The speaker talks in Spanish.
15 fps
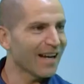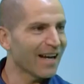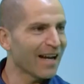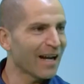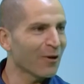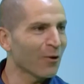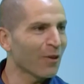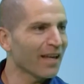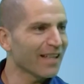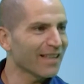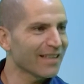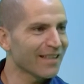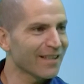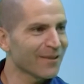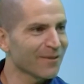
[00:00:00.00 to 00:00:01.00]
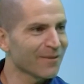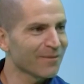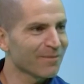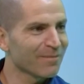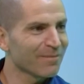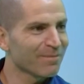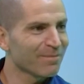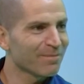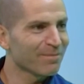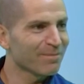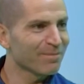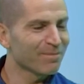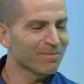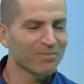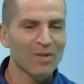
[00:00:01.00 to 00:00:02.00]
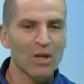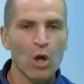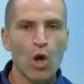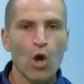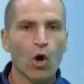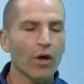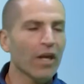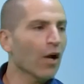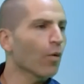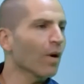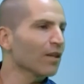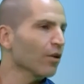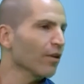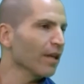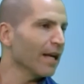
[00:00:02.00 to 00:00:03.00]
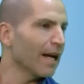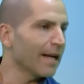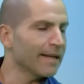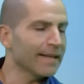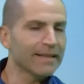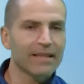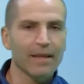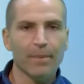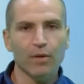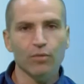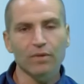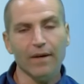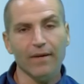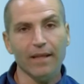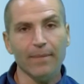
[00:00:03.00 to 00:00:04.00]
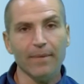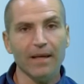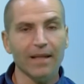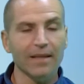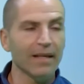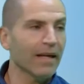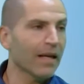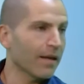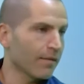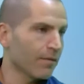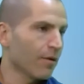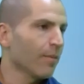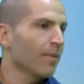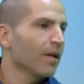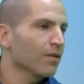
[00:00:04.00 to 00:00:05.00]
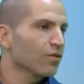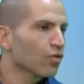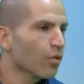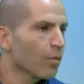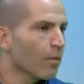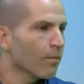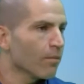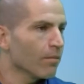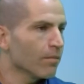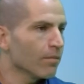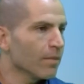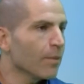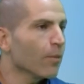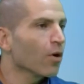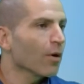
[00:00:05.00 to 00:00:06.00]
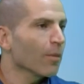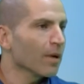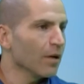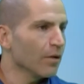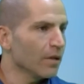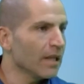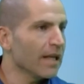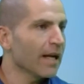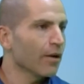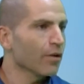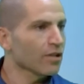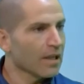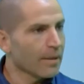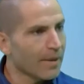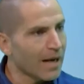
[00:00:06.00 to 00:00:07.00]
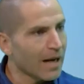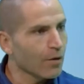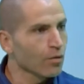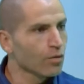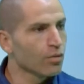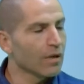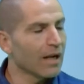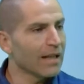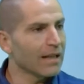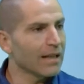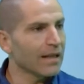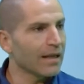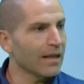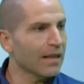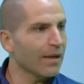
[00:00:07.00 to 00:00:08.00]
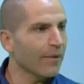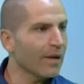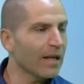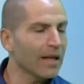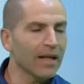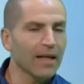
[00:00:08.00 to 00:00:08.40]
a, lo de antes, ¿no? Sí, sí, sí. Oye, cuatro días. Eh, te preguntaba también antes que, hombre, su mismo nombre lo indica, ¿no? Semana Cultural de, de